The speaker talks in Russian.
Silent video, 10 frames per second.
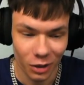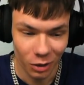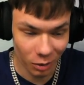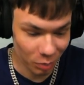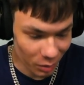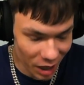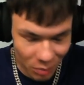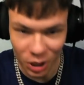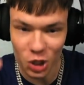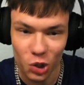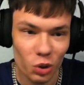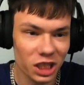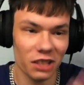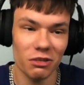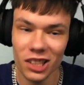по моей
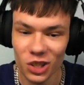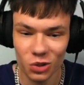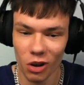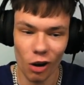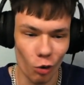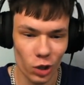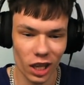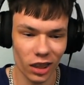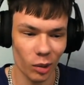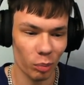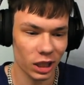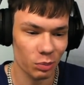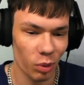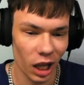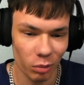прическе видно, что я охуенно
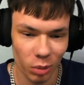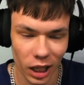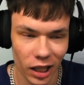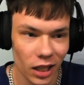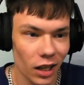поспал, блядь.